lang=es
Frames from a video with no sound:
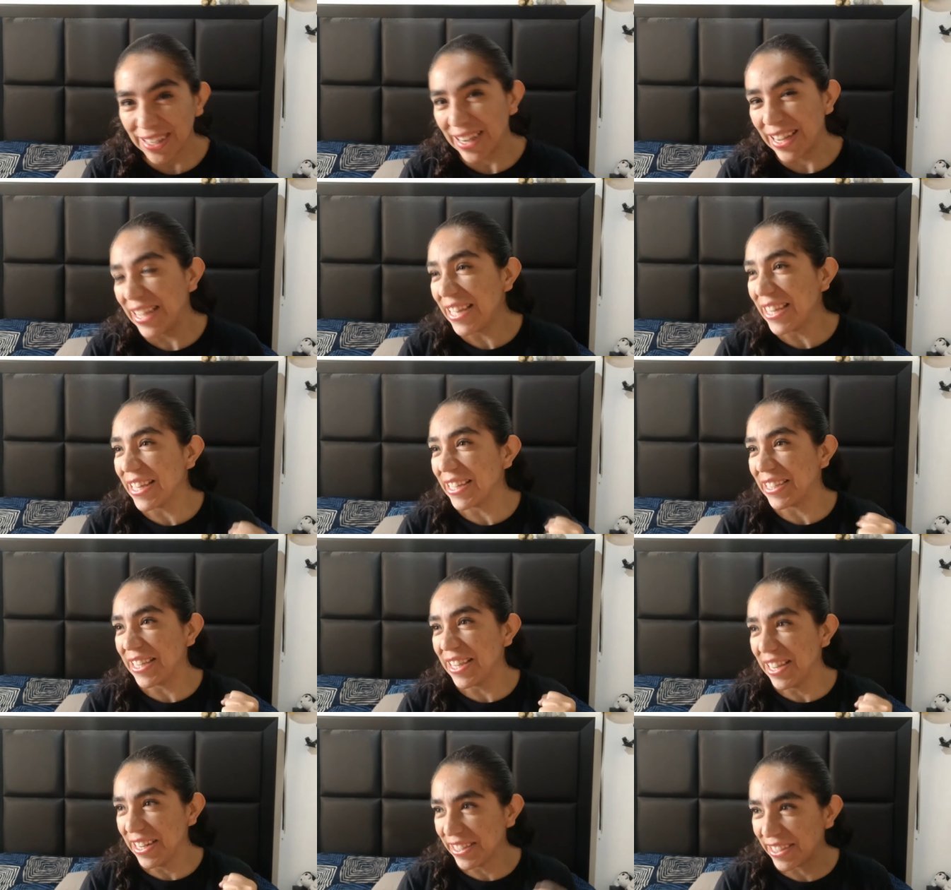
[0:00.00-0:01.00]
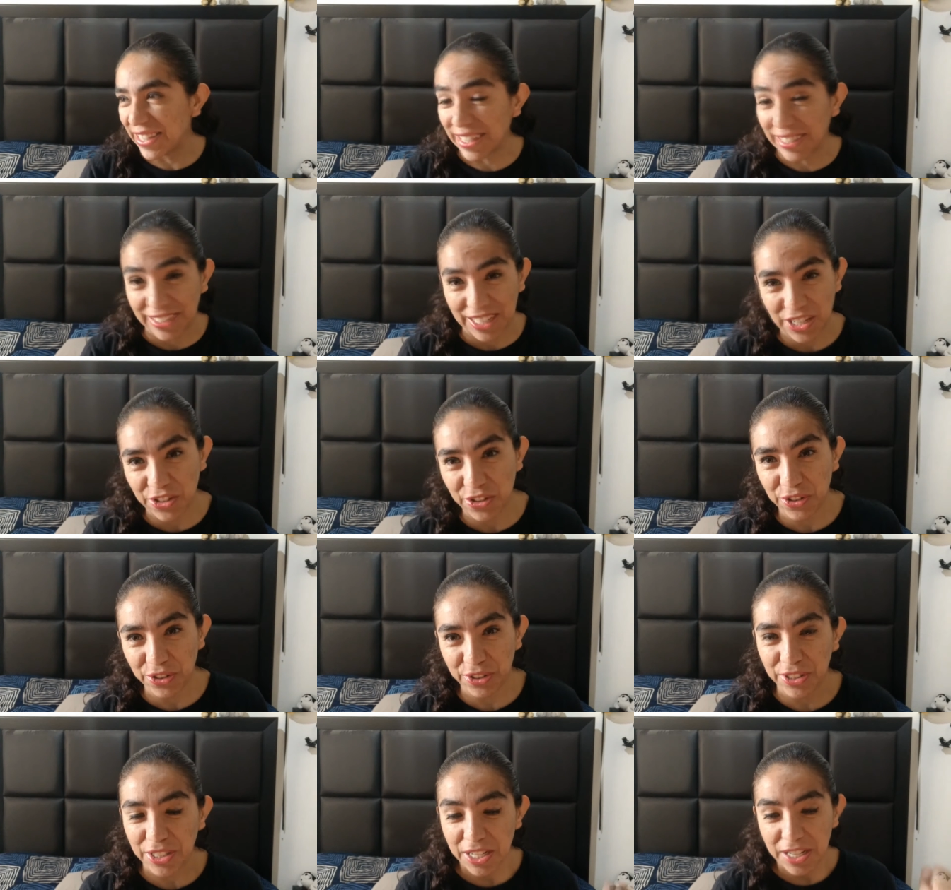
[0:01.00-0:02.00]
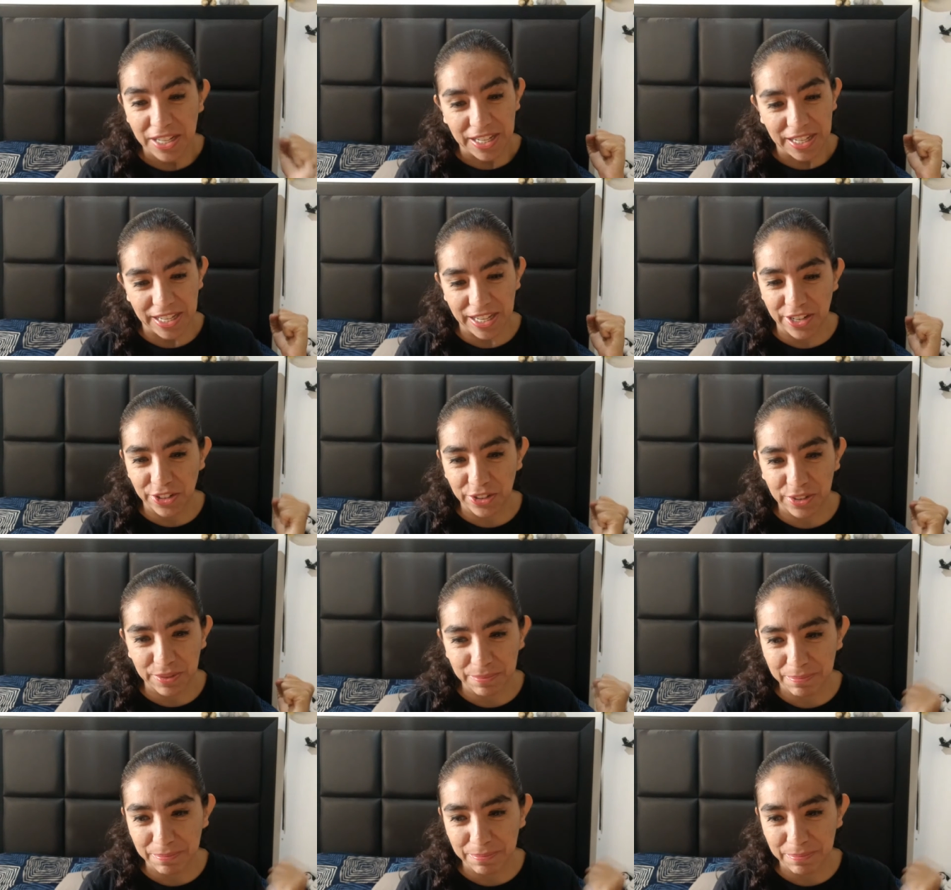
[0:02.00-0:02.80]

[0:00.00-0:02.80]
y decide ir tras ellos y lo